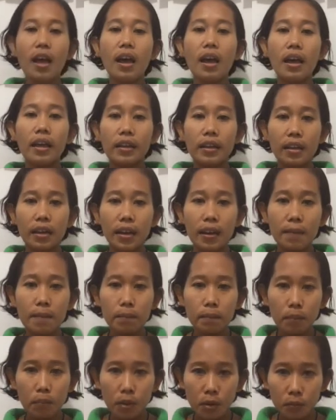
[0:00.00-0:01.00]
I
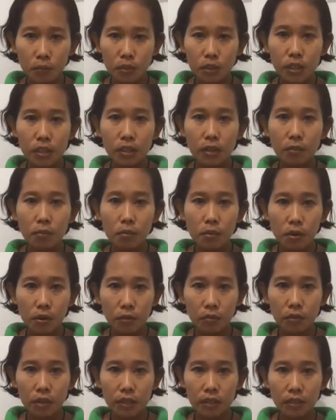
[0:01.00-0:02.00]
come from
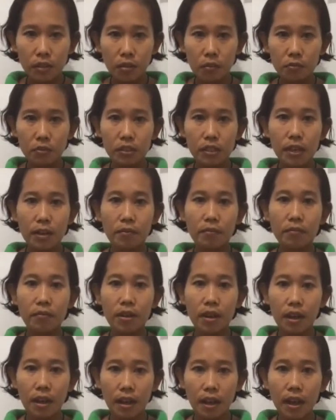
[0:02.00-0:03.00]
Cirebon, west of
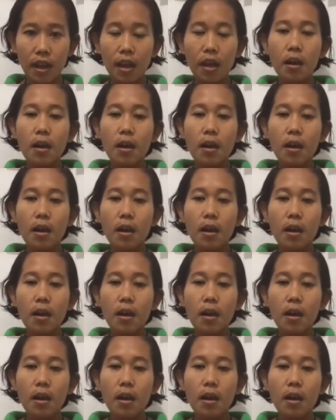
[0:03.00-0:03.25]
Java.